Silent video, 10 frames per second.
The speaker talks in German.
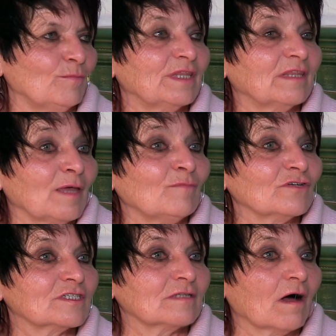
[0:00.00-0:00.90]
mit dem,
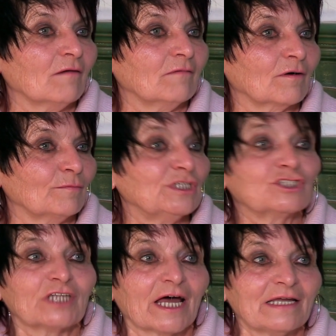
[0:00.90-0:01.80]
was da war,
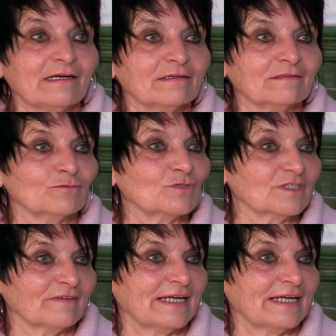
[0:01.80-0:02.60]
mit Steinen und so